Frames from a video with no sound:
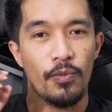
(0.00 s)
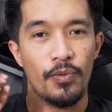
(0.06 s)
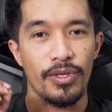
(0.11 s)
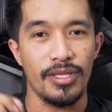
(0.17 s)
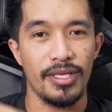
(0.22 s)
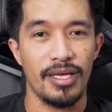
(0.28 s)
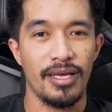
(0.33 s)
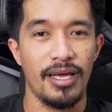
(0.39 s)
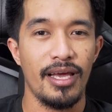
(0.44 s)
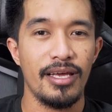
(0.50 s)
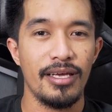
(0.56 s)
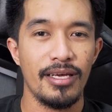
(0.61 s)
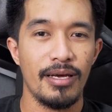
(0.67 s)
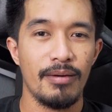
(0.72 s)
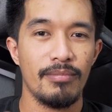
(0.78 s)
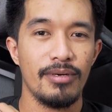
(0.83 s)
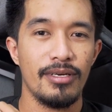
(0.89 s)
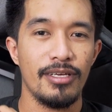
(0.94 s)
with the
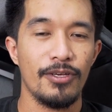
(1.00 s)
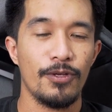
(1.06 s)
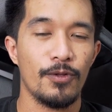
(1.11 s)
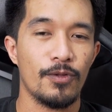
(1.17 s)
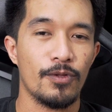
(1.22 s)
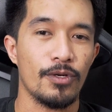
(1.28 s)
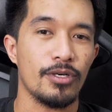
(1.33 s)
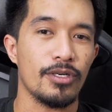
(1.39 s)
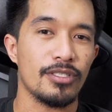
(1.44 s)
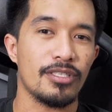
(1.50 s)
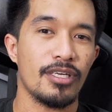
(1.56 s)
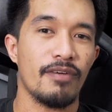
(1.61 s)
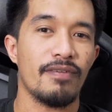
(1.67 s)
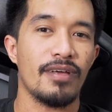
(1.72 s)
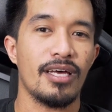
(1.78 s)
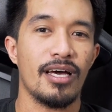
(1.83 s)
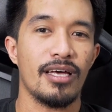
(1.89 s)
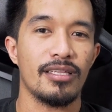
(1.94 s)
AMD
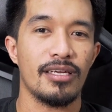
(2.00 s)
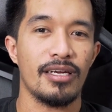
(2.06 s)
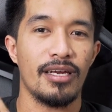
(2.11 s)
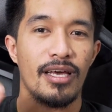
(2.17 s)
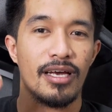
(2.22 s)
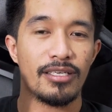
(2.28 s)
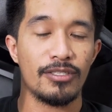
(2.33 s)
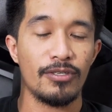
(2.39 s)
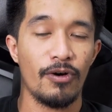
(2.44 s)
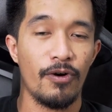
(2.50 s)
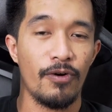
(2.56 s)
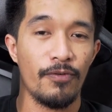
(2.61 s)
3700X.